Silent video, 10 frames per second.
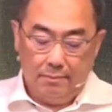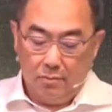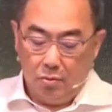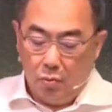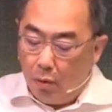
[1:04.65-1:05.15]

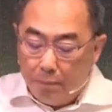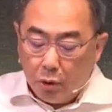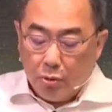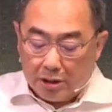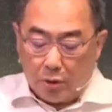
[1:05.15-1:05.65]
我们都有
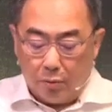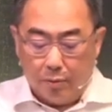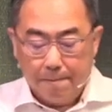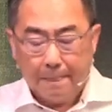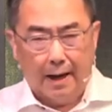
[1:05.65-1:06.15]
这种
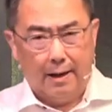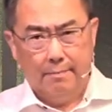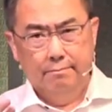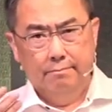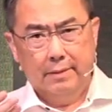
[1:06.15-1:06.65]
啊
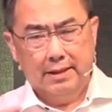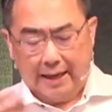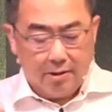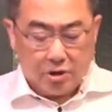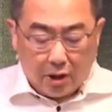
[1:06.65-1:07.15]
想要
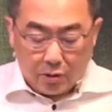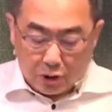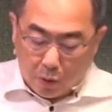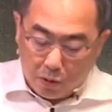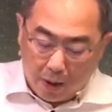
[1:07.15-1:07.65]
知道的
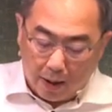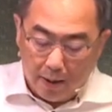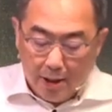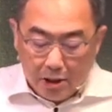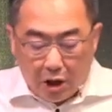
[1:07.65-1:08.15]
状况。
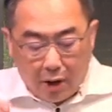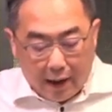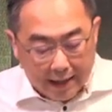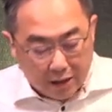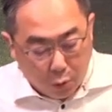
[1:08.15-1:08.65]
小孩
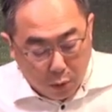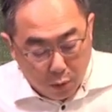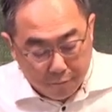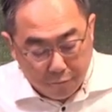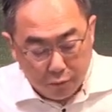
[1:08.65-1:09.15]
子会问
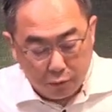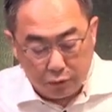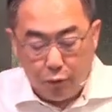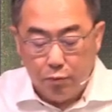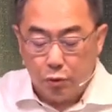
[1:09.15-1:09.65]
父母，父
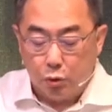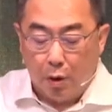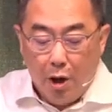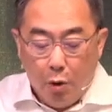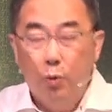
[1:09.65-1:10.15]
母
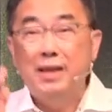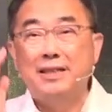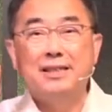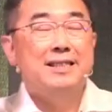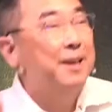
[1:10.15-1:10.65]
说：“我已
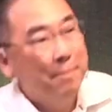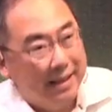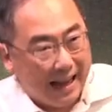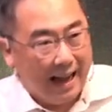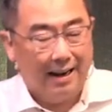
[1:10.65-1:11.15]
经这么
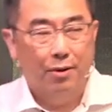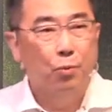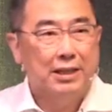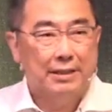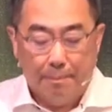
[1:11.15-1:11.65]
大了，为
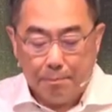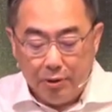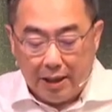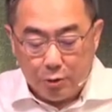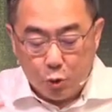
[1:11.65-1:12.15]
什么不
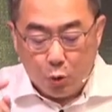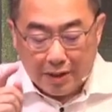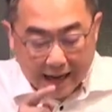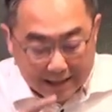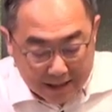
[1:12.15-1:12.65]
能做
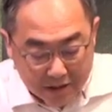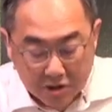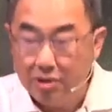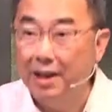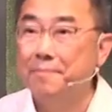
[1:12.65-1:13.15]
那件事
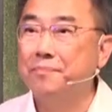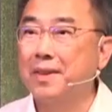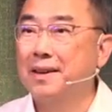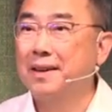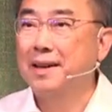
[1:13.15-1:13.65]

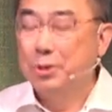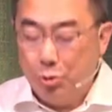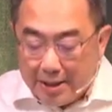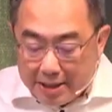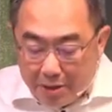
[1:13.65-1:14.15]
呢？”学
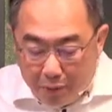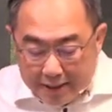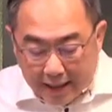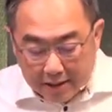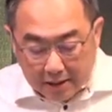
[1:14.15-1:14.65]
生会
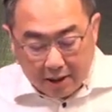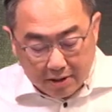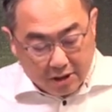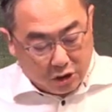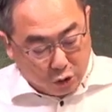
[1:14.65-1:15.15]
想知道自
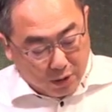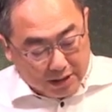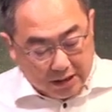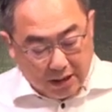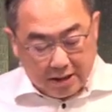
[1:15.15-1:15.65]
己学习
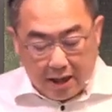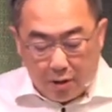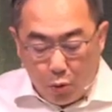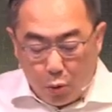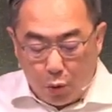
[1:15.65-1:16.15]
的成
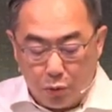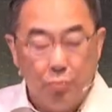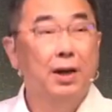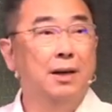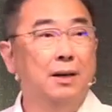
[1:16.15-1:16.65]
果如
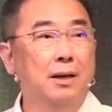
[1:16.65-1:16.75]
何。